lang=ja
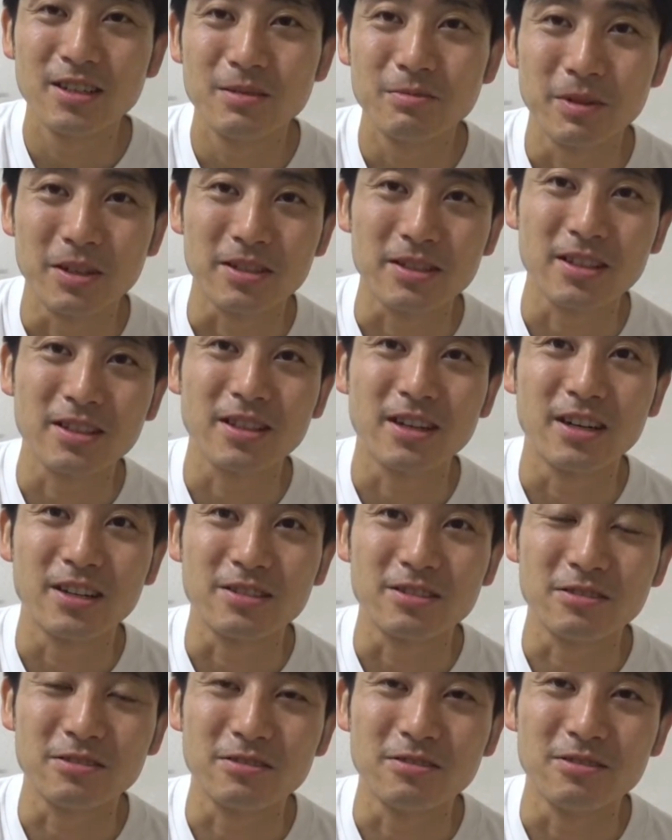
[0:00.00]
まあ、ただ
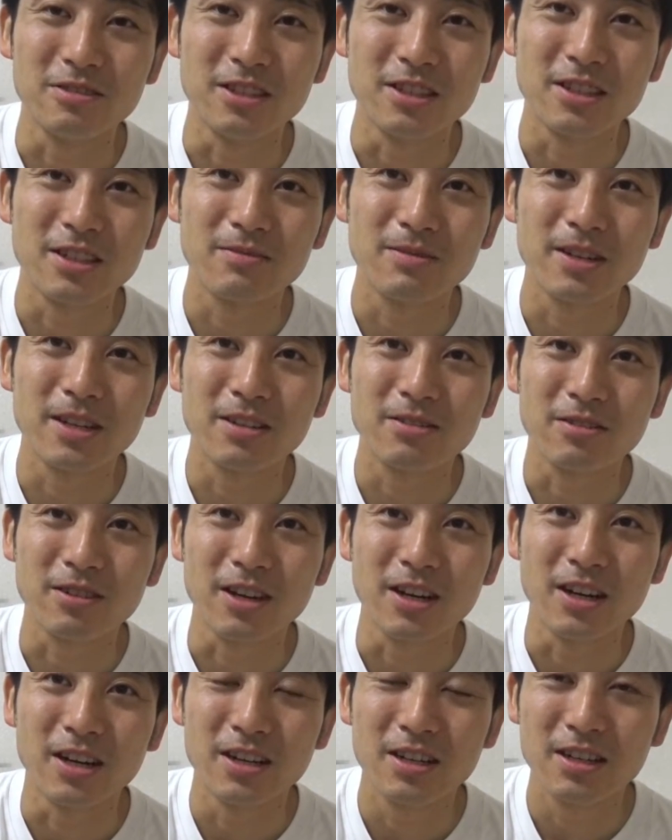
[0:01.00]
ちょっとネタバレと
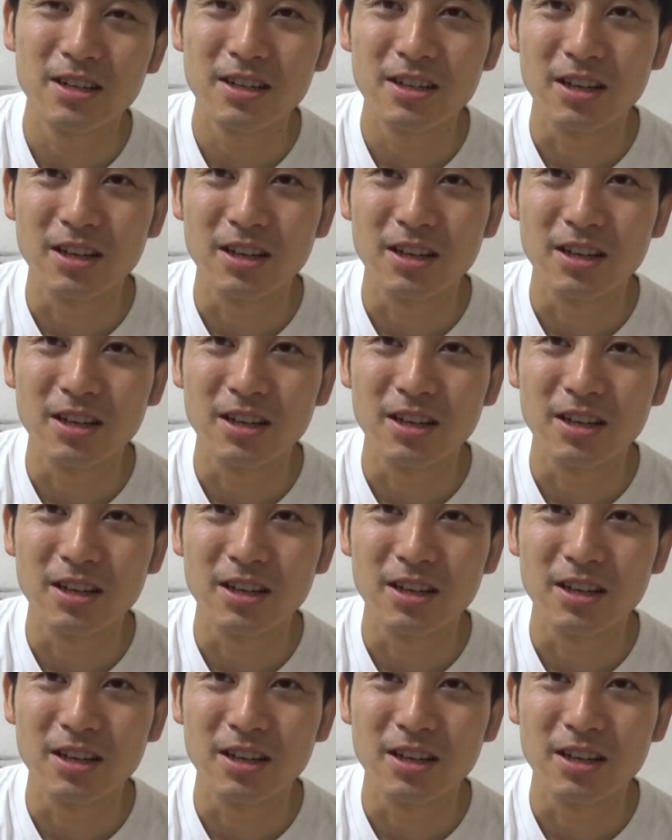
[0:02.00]
か、